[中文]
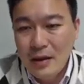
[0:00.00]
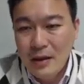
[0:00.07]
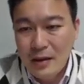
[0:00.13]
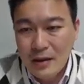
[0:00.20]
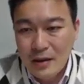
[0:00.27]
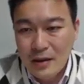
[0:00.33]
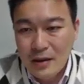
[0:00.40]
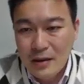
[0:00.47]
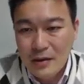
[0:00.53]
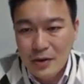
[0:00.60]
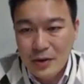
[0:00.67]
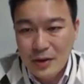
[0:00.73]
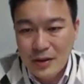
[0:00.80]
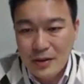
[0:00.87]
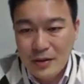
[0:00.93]
呃，
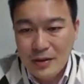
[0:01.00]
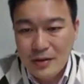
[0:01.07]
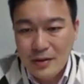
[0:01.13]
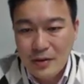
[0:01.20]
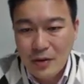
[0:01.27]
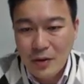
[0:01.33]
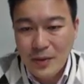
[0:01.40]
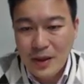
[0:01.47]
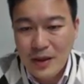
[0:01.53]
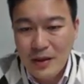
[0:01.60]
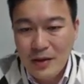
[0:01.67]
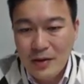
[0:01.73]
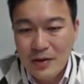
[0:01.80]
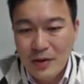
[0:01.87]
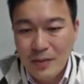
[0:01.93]
就是我们
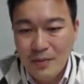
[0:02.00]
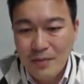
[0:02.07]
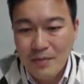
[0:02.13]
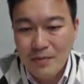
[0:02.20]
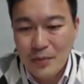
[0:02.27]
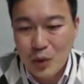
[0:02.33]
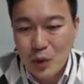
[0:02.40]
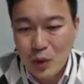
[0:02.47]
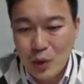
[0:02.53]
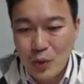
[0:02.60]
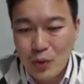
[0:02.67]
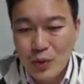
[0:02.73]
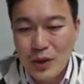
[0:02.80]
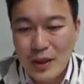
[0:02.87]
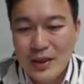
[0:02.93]
可以用这种
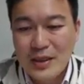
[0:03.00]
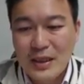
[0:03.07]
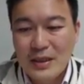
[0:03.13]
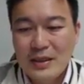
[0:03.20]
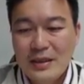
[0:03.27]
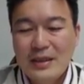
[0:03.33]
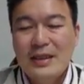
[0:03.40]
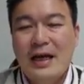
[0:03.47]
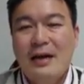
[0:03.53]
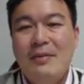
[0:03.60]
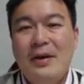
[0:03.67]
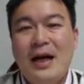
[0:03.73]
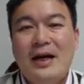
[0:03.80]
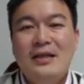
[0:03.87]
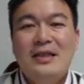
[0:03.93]
图的形式
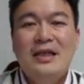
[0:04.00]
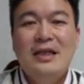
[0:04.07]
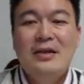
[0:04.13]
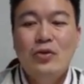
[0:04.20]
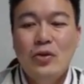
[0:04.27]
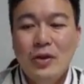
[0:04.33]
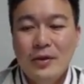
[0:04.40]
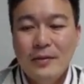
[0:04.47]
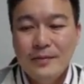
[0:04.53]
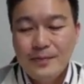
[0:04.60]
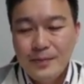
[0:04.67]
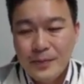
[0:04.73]
来把它解决。